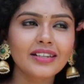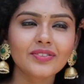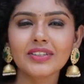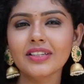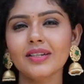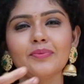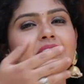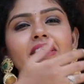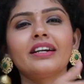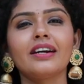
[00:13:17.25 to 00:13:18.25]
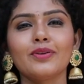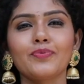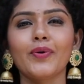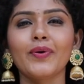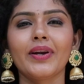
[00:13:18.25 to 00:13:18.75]
அது வந்து நம்ம சீக்ரெட்
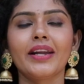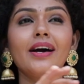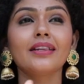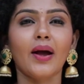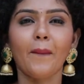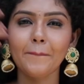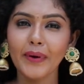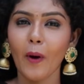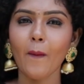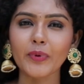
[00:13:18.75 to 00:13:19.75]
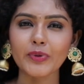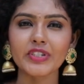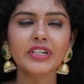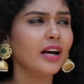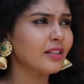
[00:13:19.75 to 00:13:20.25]
கார்டன் போனோம் இல்லையா அதுக்கப்புறம்
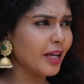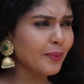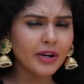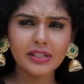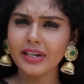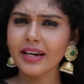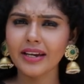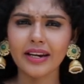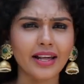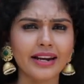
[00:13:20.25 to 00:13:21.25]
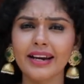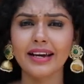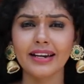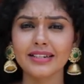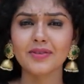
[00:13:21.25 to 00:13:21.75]
ஆப்போசிட் அதே மாதிரி இங்கே நிறைய
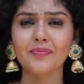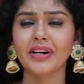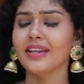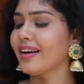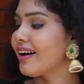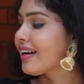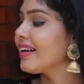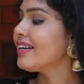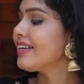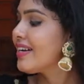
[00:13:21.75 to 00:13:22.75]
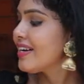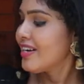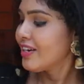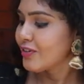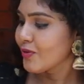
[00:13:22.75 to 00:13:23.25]
டெக்கரேஷன் பண்ணியிருக்காங்க
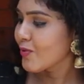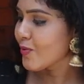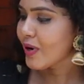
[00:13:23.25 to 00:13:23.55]
ஸோ